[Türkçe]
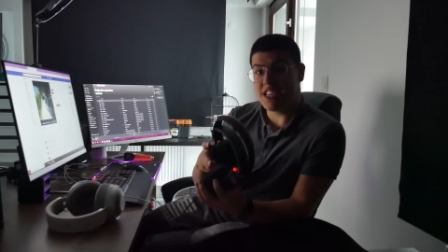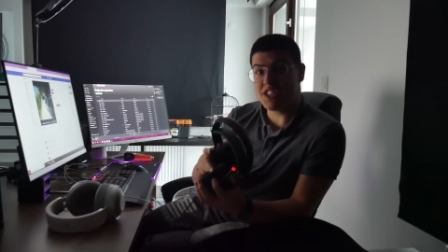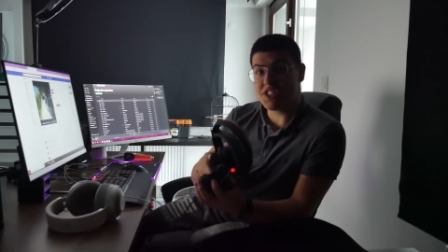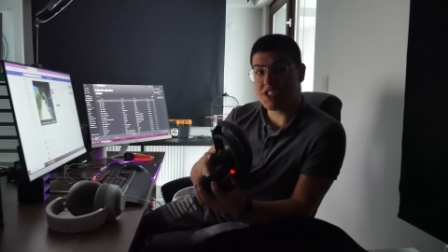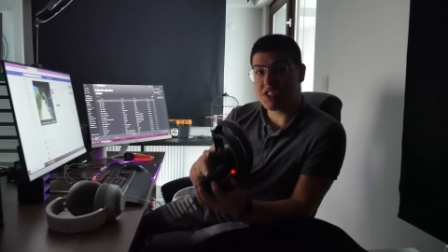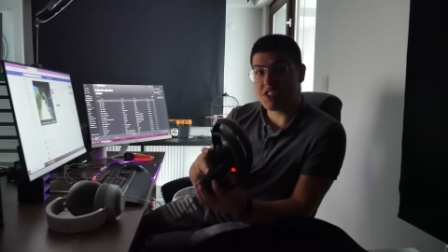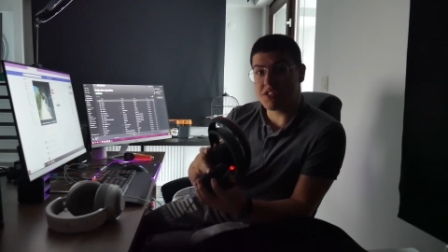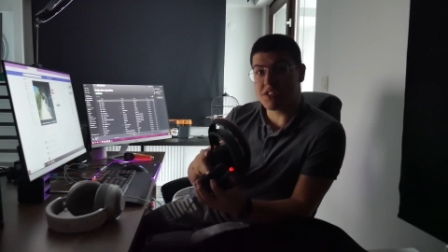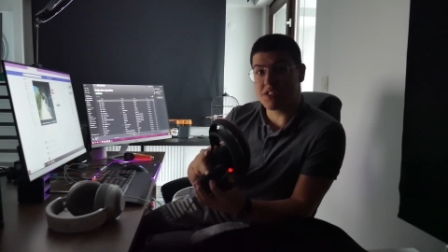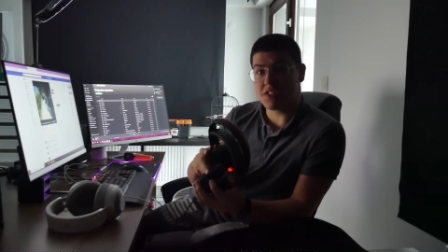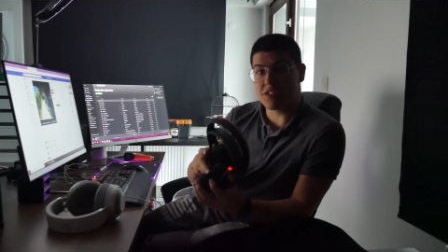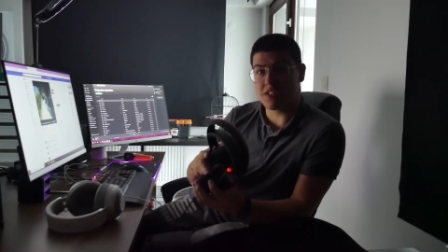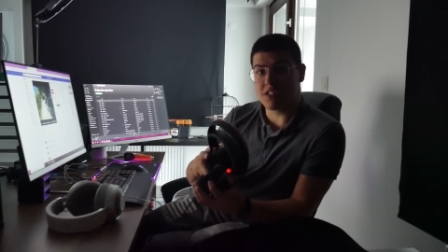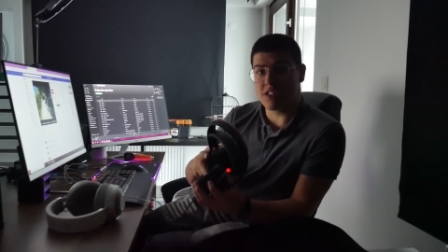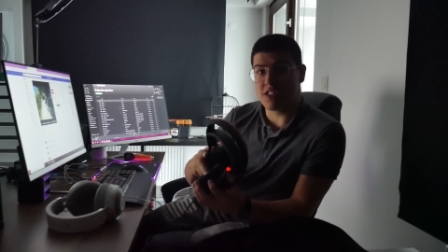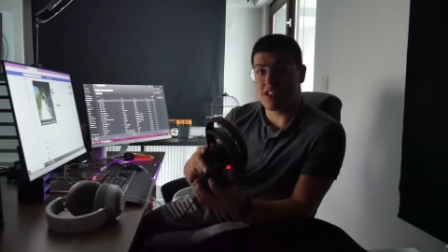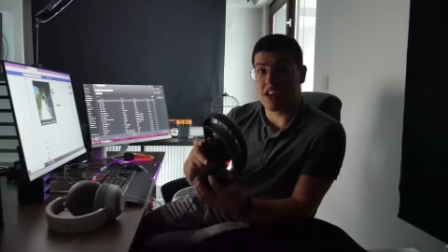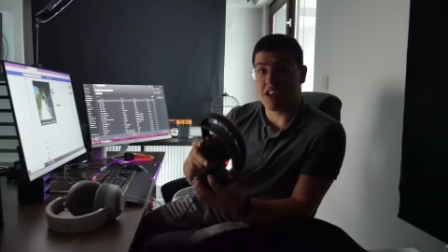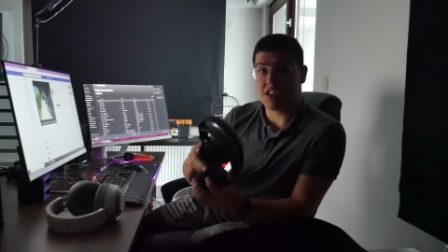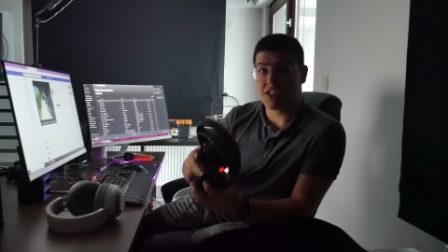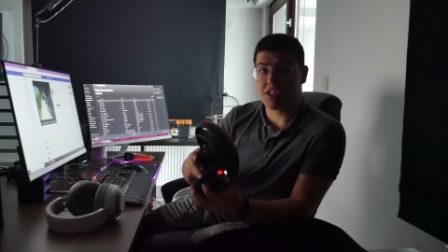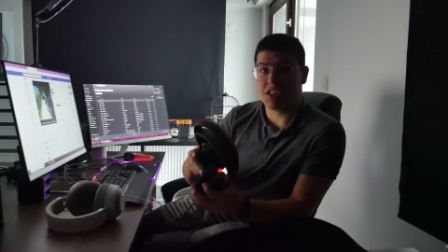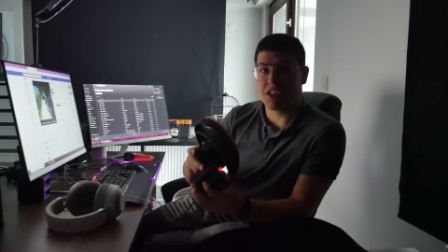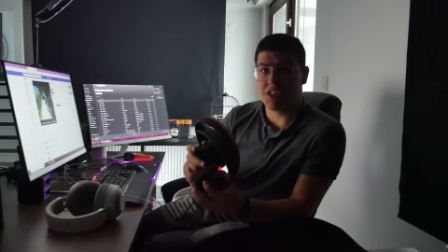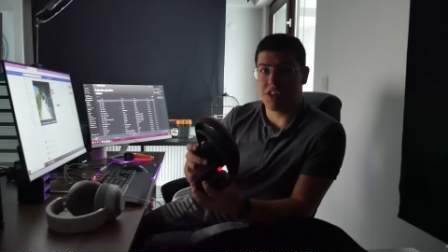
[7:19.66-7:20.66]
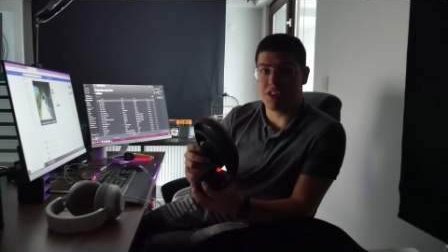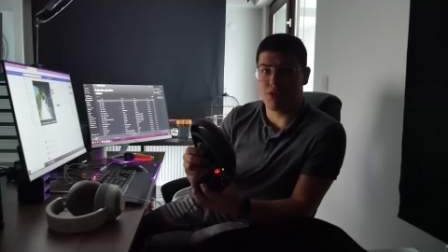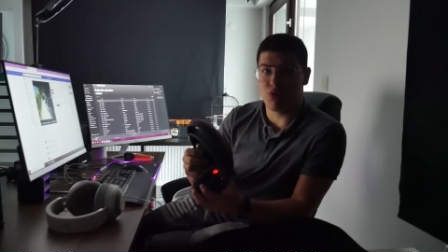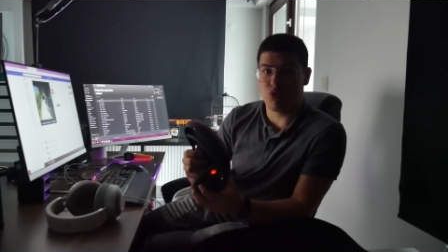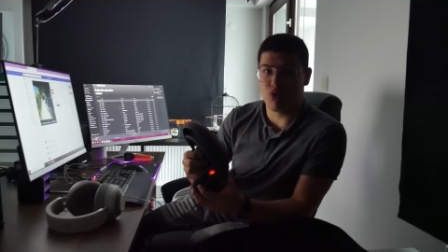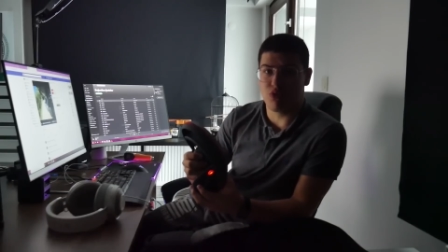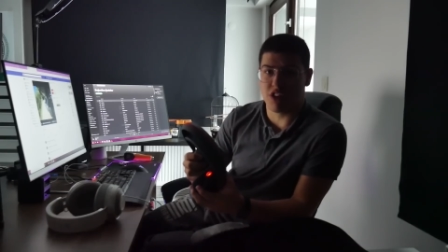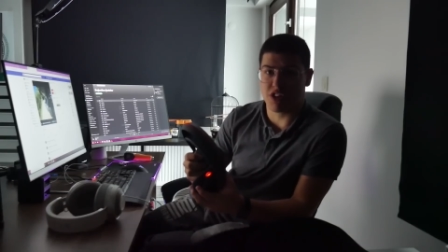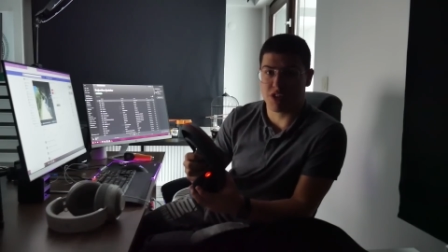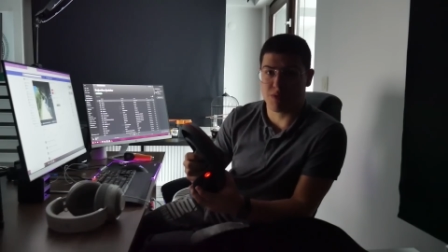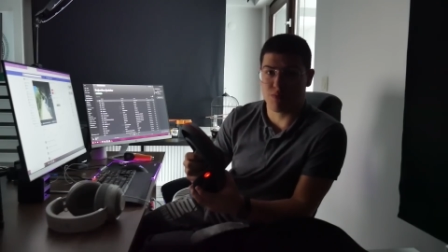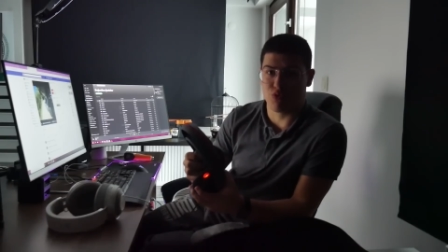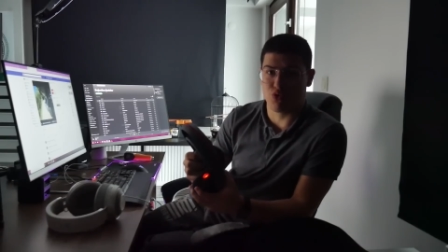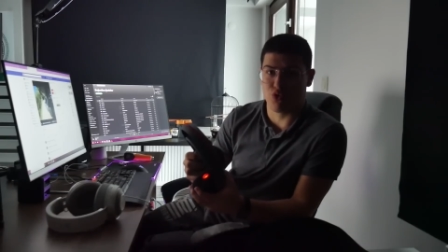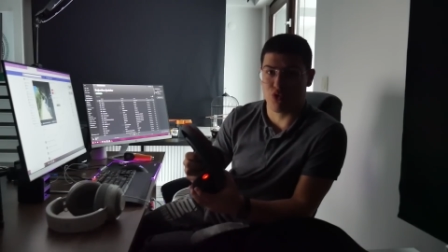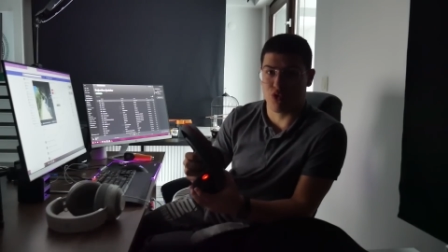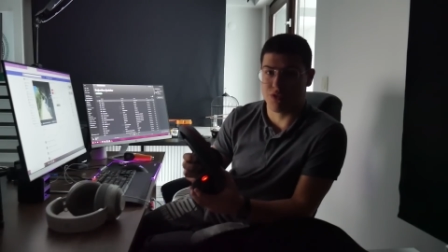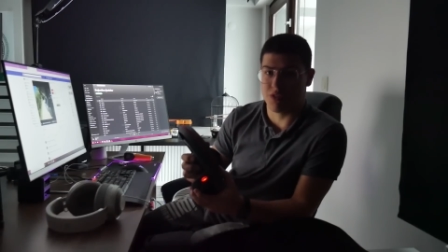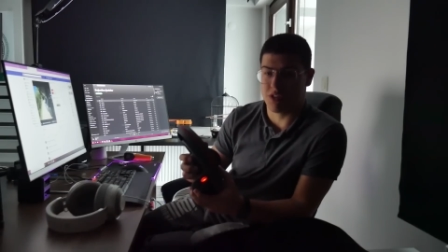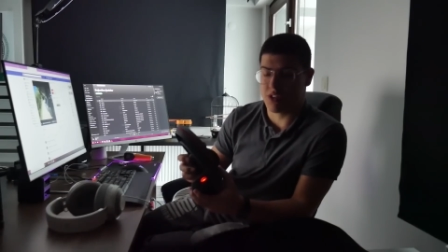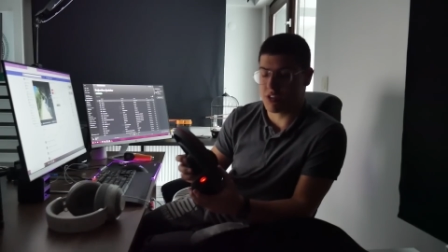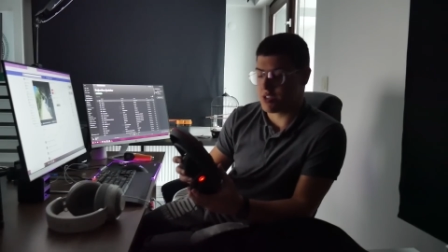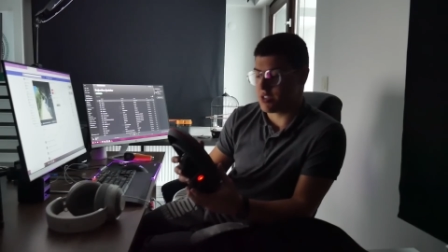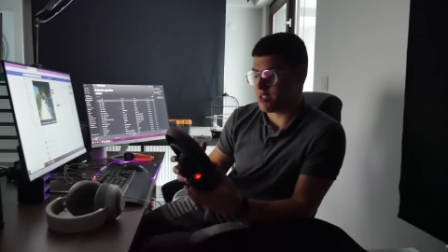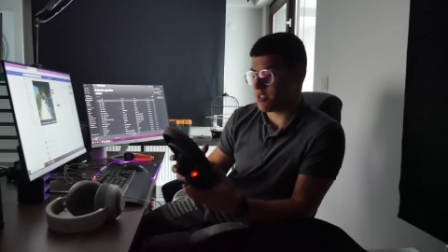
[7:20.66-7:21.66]
iç ısısı kaç dereceye ulaşmış
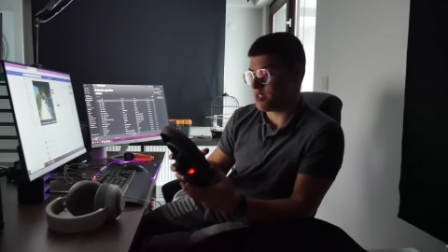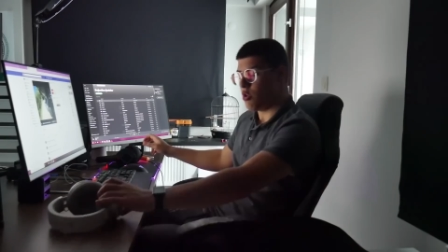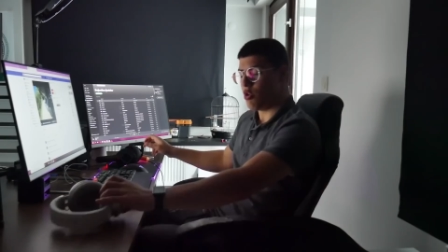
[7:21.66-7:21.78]
olacak.